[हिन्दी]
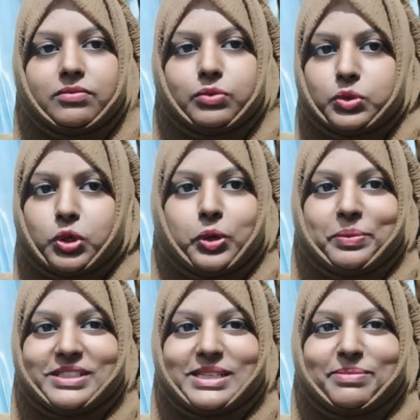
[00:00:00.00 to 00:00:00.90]
वो सौ
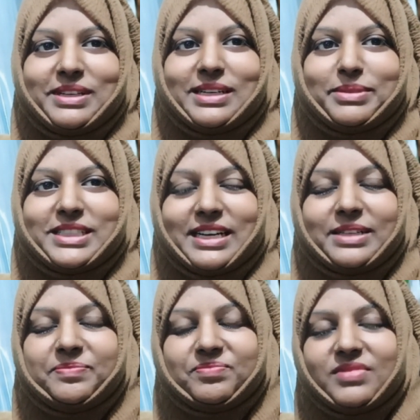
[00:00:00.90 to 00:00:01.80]
रुपये सिर्फ लिए बेचारे
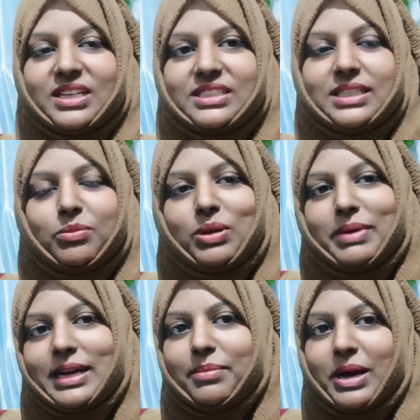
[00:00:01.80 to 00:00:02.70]
इतने अच्छे हैं बोले
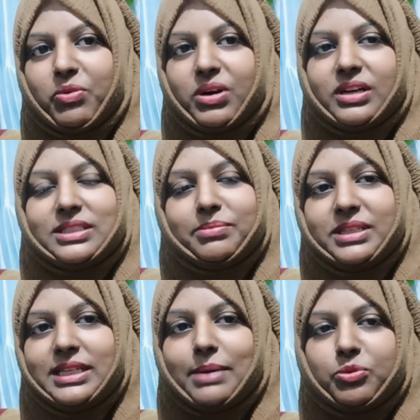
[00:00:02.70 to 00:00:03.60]
महीने में आऊँगा जब
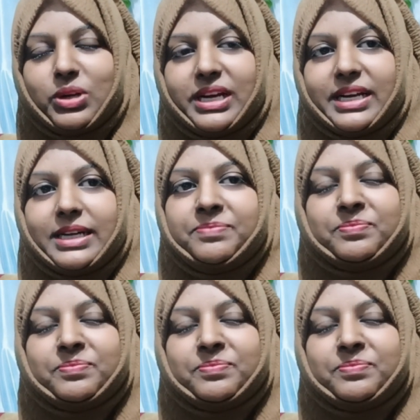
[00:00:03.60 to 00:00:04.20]
दीदी आपको लगेगा ना